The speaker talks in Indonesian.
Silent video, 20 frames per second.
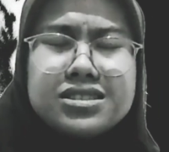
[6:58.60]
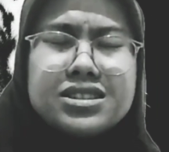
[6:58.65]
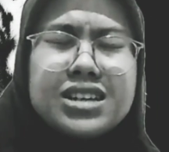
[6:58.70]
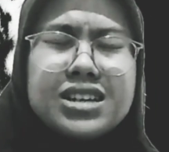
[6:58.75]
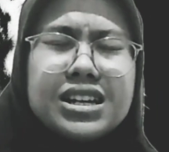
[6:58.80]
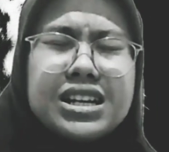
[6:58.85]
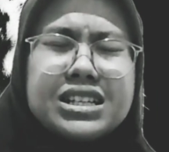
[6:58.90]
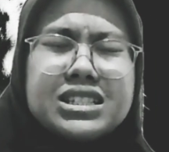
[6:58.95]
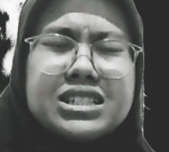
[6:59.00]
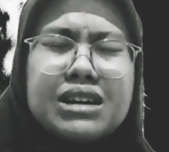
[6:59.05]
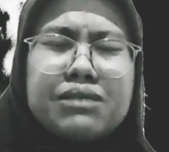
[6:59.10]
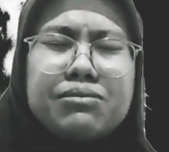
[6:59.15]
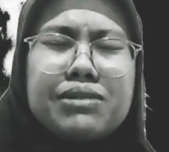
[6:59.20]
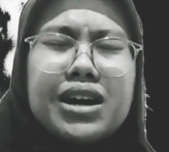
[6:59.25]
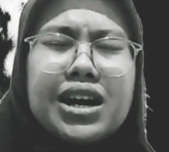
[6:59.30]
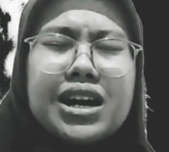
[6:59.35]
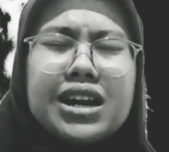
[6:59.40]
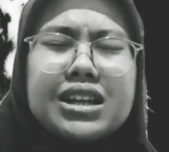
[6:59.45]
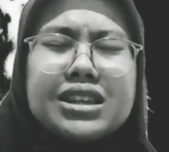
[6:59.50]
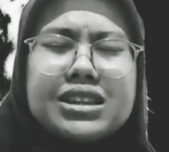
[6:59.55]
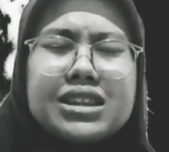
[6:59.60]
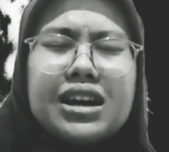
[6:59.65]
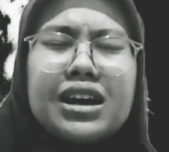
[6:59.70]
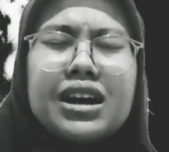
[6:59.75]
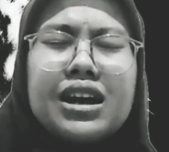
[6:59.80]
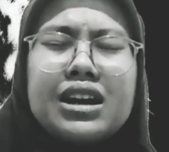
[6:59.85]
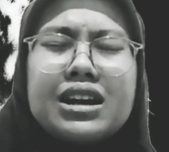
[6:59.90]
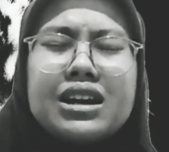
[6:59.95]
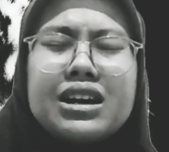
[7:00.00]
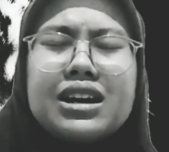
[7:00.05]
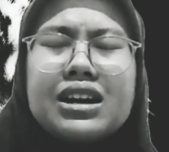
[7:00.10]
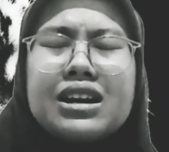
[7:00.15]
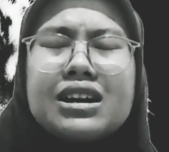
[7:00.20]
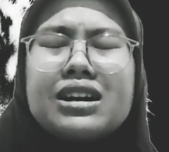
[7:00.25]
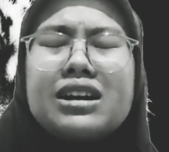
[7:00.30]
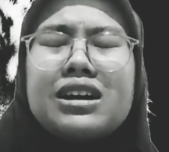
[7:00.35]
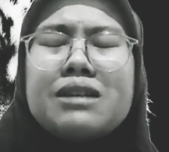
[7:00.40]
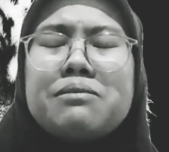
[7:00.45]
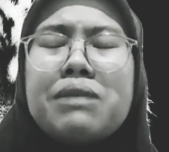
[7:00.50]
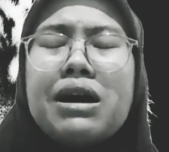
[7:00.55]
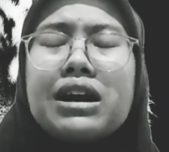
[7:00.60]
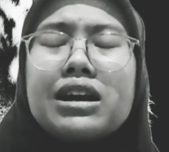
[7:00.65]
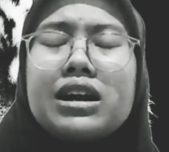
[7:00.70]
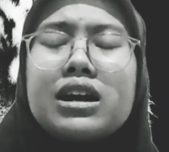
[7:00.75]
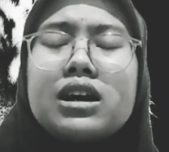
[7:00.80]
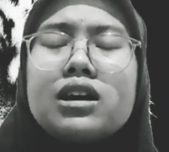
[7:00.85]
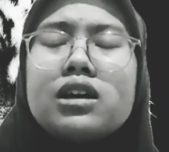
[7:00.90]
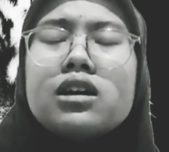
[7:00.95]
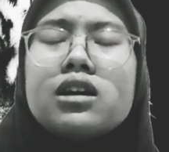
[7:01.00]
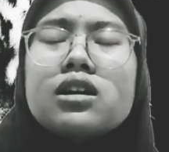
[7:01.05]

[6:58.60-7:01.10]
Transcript: jadi cepen teh neger-neger mana? Ya?